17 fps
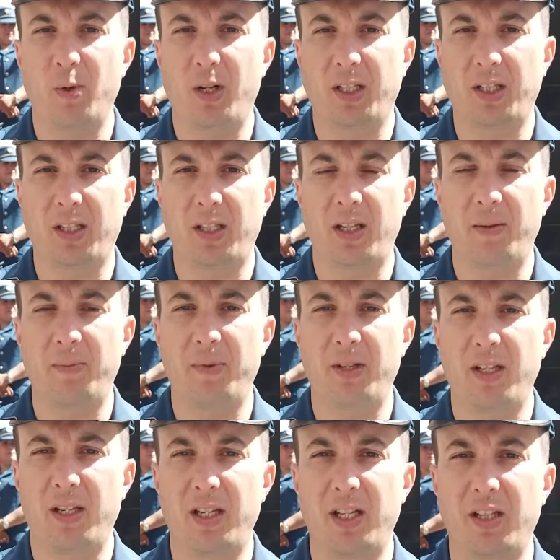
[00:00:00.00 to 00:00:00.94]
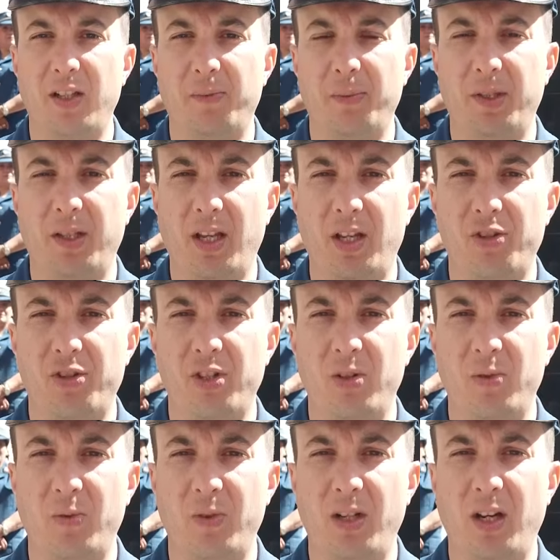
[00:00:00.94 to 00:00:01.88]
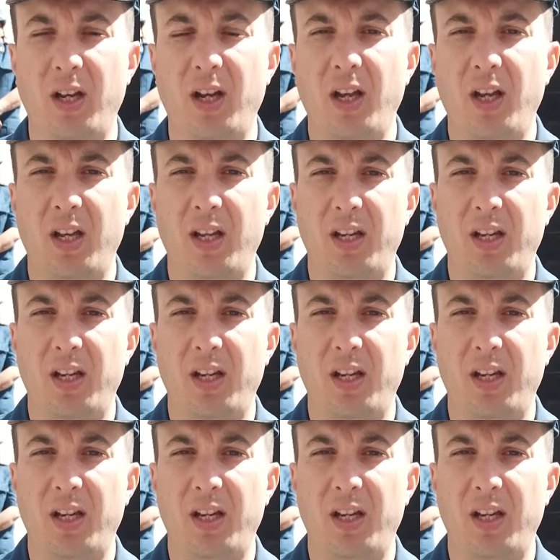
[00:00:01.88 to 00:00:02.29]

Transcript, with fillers: مخطط أمني يهدف بالدرجة الأولى